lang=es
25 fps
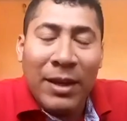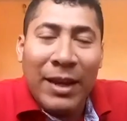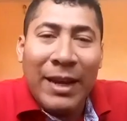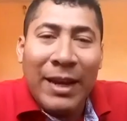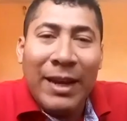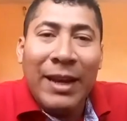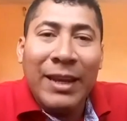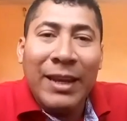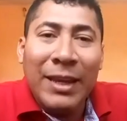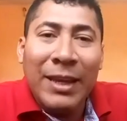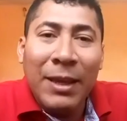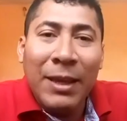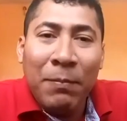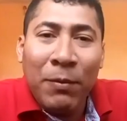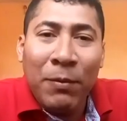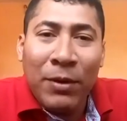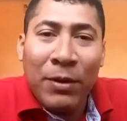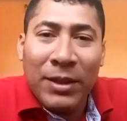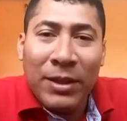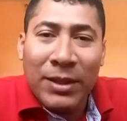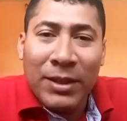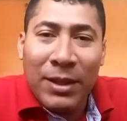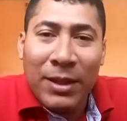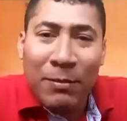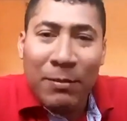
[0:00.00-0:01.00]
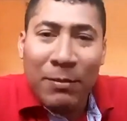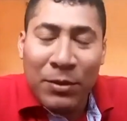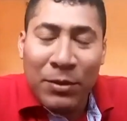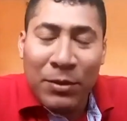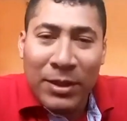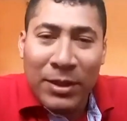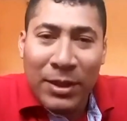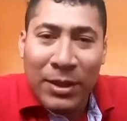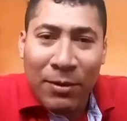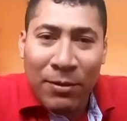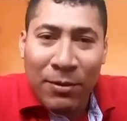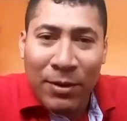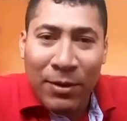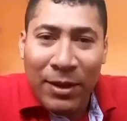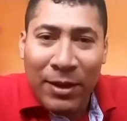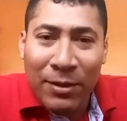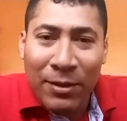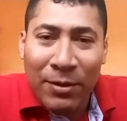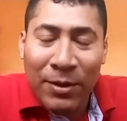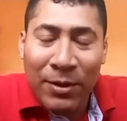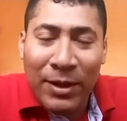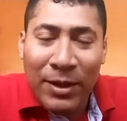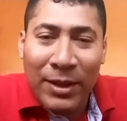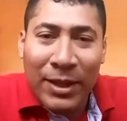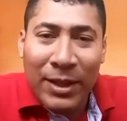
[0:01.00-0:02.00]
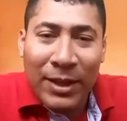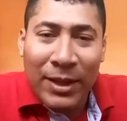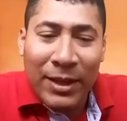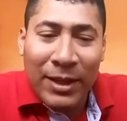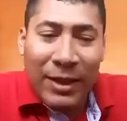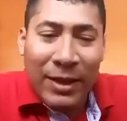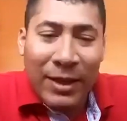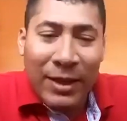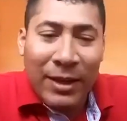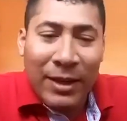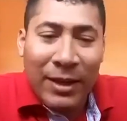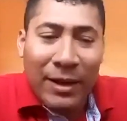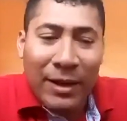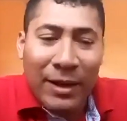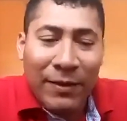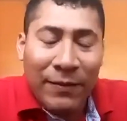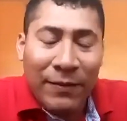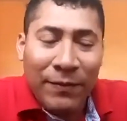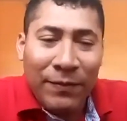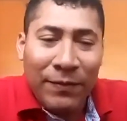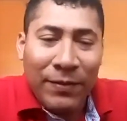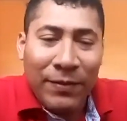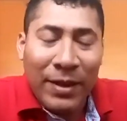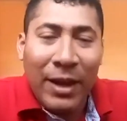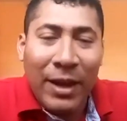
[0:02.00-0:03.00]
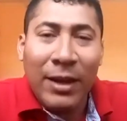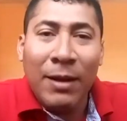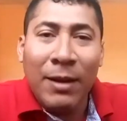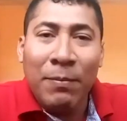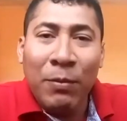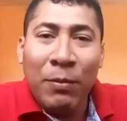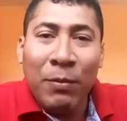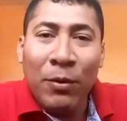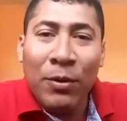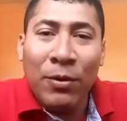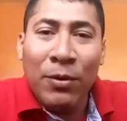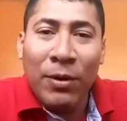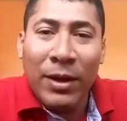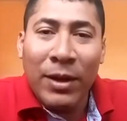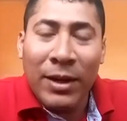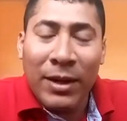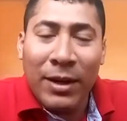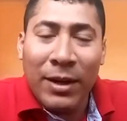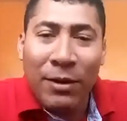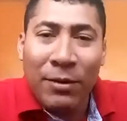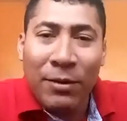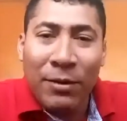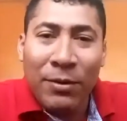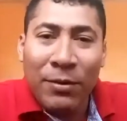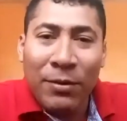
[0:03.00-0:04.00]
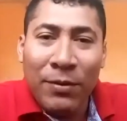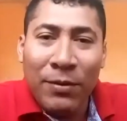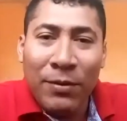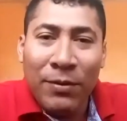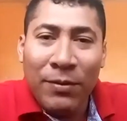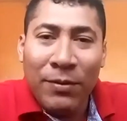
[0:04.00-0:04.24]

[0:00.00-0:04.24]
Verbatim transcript: el equipo que estamos desarrollando ahorita aquí en Acapulco Guerrero.